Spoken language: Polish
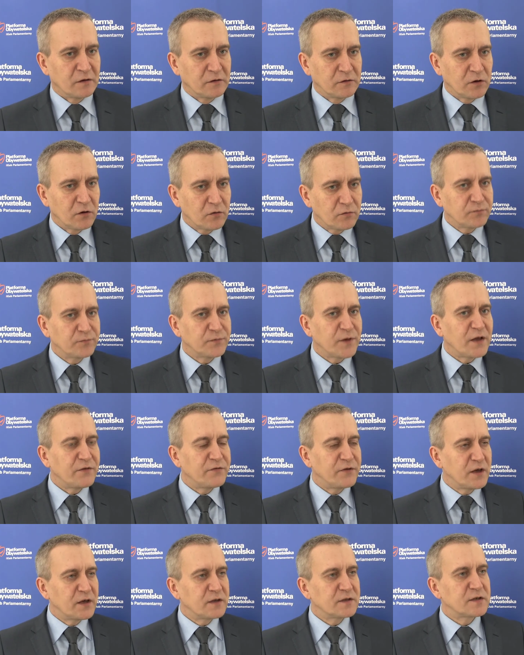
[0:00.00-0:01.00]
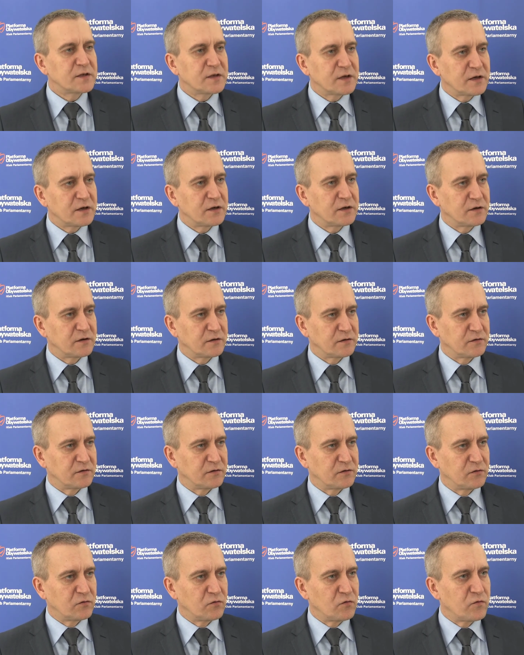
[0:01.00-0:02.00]
No, najwięcej
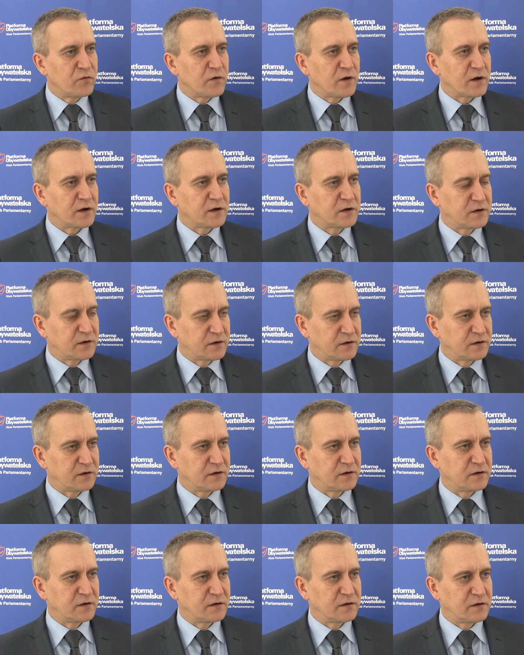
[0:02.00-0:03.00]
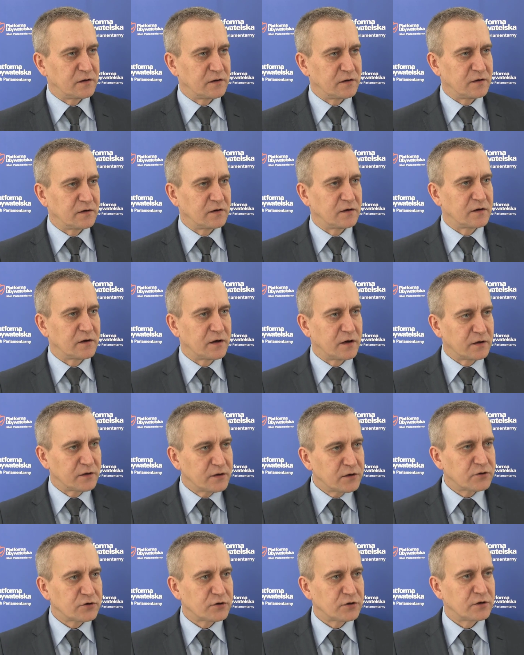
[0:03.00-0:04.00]
uwag
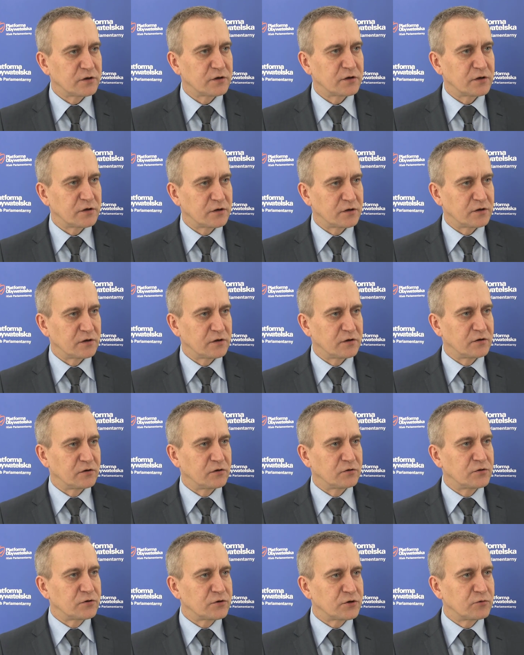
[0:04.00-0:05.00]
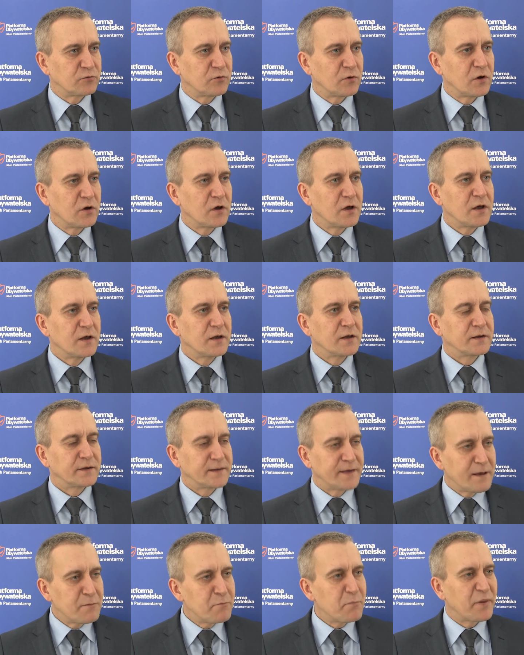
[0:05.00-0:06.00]
krytycznych dotyczyło
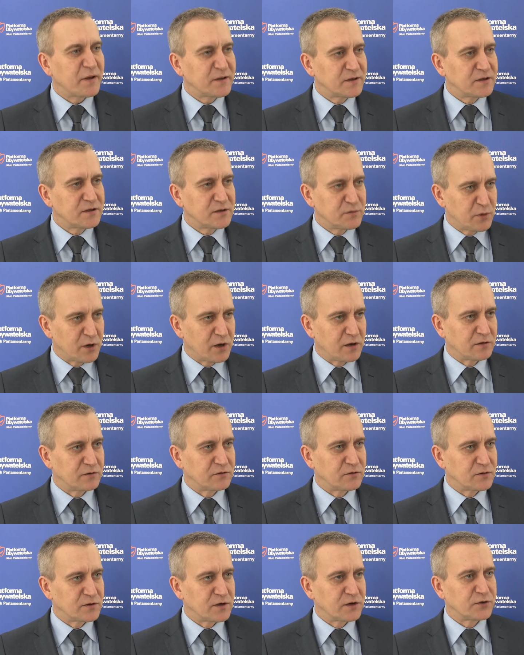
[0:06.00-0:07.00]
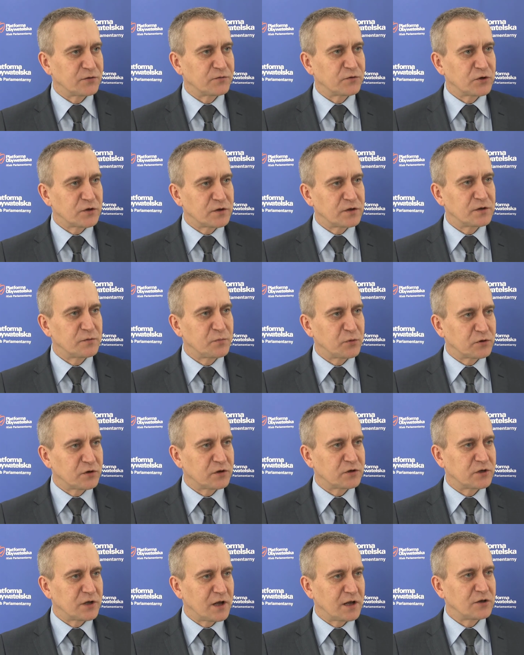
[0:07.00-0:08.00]
tempa tych zmian. To znaczy wszyscy
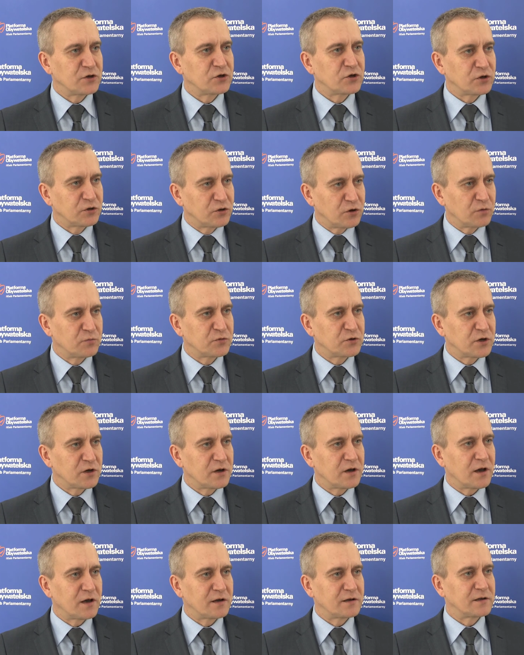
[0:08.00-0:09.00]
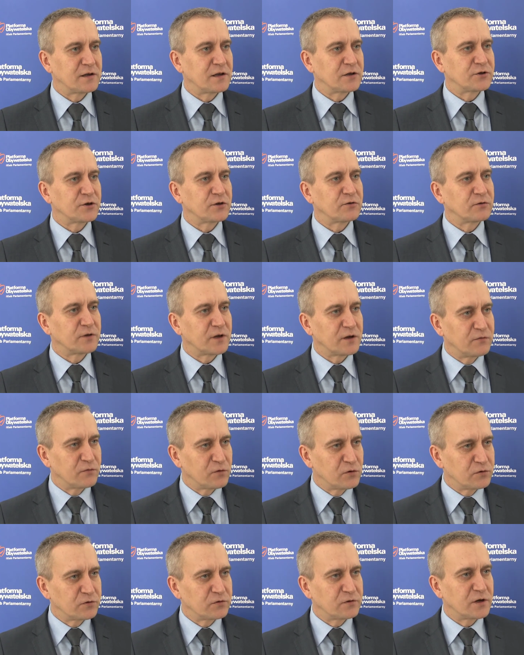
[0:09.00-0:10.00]
podkreślali, że dobrze, ale dlaczego tak
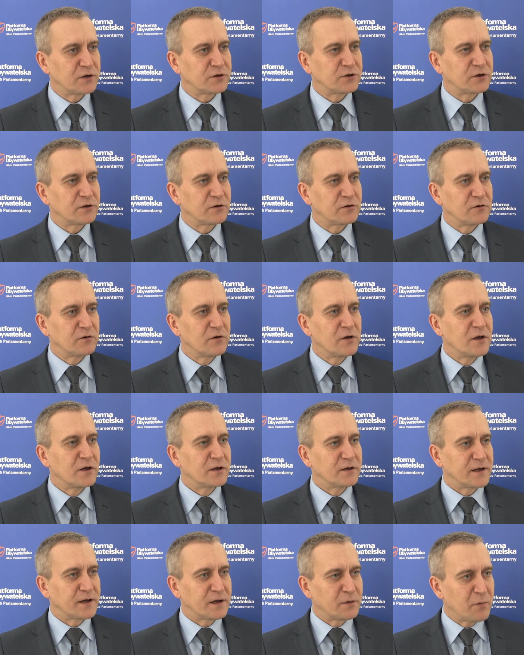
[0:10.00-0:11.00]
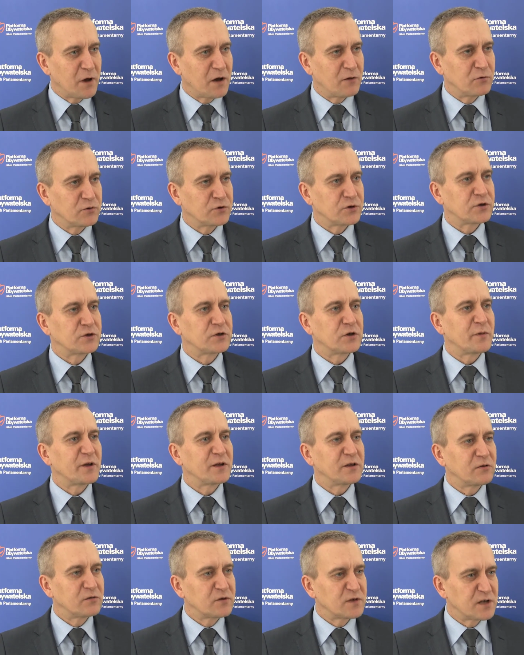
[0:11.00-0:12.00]
wolno, dlaczego tak mało, że trzeba
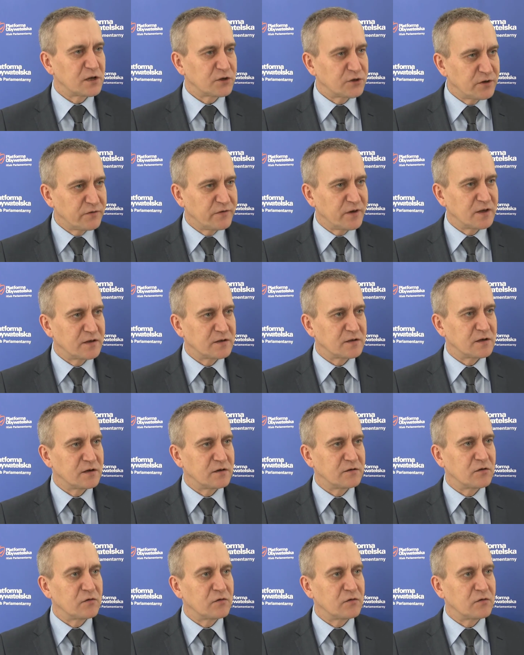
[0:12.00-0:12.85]
tego znacznie więcej.